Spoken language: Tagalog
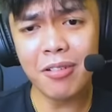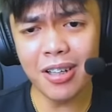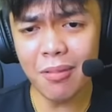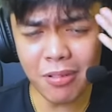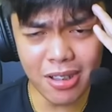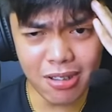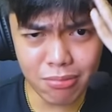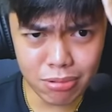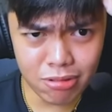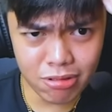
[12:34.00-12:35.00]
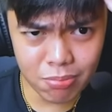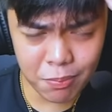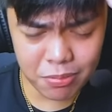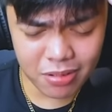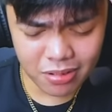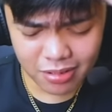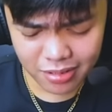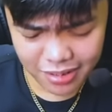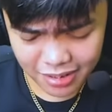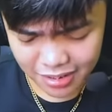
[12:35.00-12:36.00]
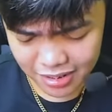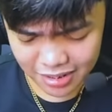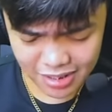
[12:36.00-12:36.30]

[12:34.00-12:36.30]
Wala pala akong blue buff, man!